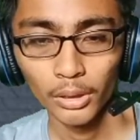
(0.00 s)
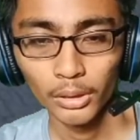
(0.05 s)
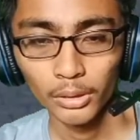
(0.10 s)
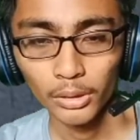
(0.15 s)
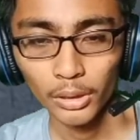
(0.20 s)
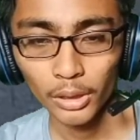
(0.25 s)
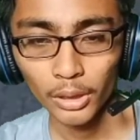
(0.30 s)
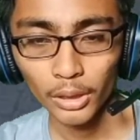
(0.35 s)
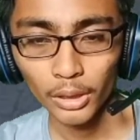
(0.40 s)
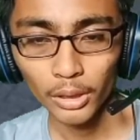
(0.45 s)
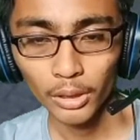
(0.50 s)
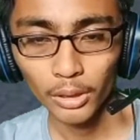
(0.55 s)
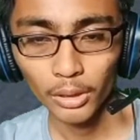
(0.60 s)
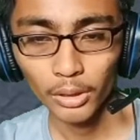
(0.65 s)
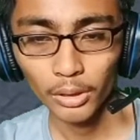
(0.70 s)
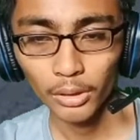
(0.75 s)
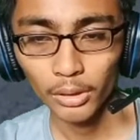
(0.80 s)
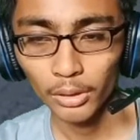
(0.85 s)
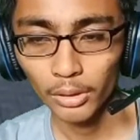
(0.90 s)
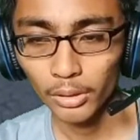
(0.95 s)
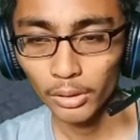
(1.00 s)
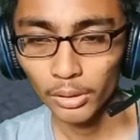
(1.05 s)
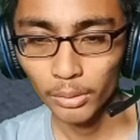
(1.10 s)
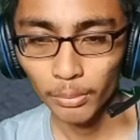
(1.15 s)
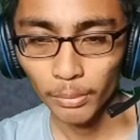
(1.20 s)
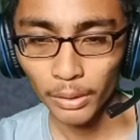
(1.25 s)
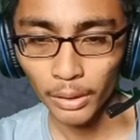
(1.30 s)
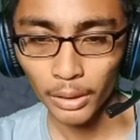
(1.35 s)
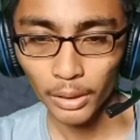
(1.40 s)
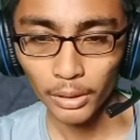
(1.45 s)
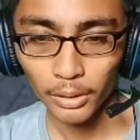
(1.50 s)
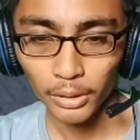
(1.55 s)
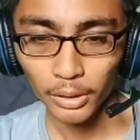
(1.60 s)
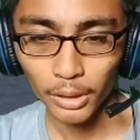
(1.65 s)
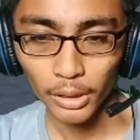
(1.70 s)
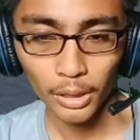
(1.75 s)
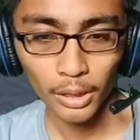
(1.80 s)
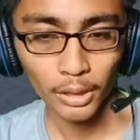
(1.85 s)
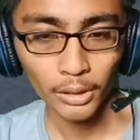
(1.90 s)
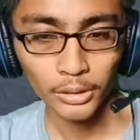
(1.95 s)
jadi mana
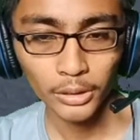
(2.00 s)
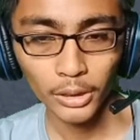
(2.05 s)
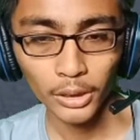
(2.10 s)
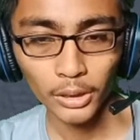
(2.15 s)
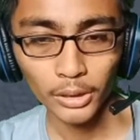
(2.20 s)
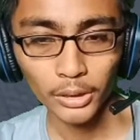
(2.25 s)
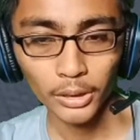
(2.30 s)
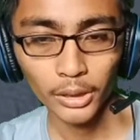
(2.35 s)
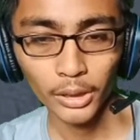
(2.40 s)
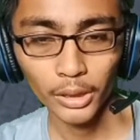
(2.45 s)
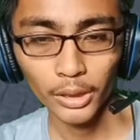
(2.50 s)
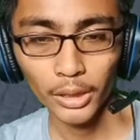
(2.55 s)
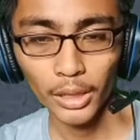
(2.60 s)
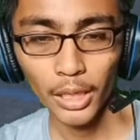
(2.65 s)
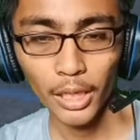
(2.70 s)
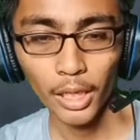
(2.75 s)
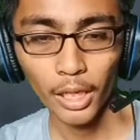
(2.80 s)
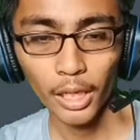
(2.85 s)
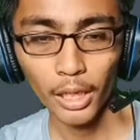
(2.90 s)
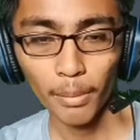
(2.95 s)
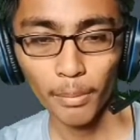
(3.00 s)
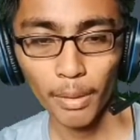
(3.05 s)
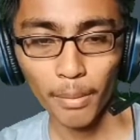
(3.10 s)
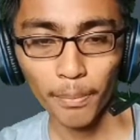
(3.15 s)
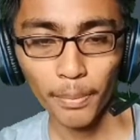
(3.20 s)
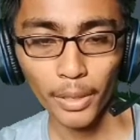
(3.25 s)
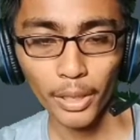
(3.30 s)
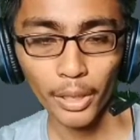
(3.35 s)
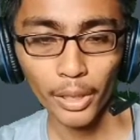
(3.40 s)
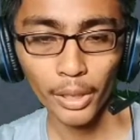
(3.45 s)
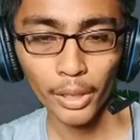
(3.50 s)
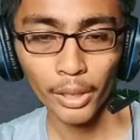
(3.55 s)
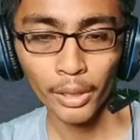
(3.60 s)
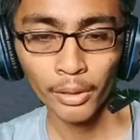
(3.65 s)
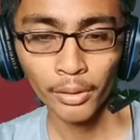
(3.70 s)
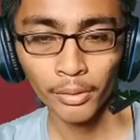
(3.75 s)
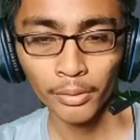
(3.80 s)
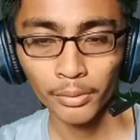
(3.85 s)
tidak ada di sini tidak ada maprin